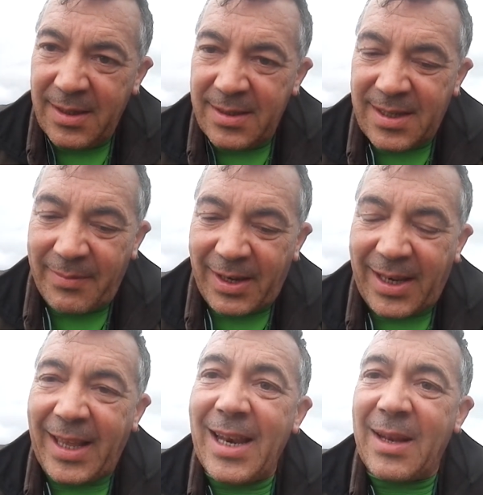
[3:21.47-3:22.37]
saber
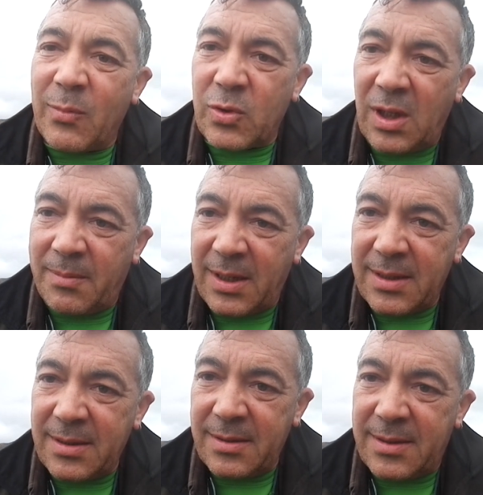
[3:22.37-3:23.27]
qué le motiva,
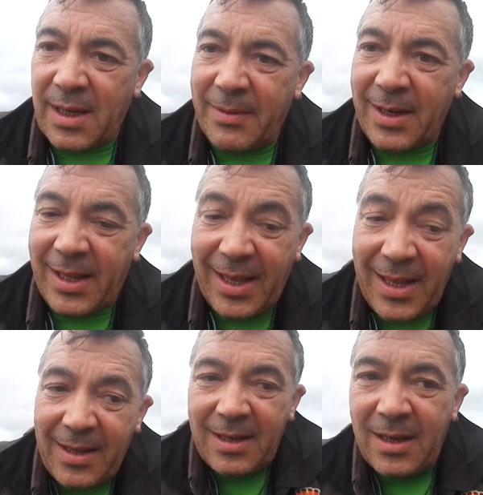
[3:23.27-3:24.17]
saber qué,